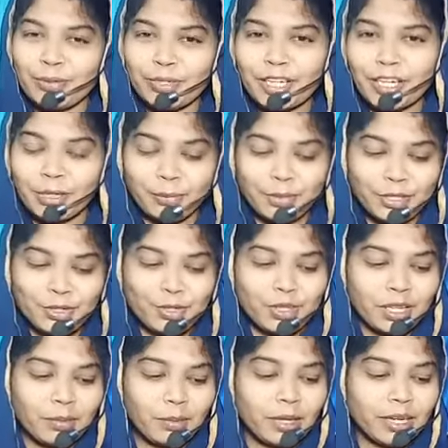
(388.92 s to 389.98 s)

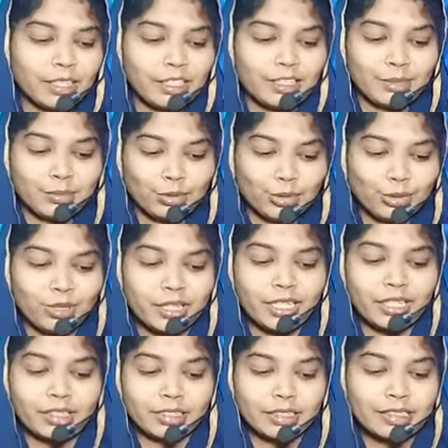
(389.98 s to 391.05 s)
జతపరచుదమ్మా అందరము కూడా
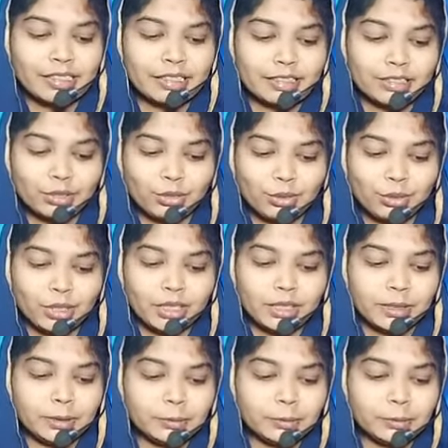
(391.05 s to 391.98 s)
హాలెలూయా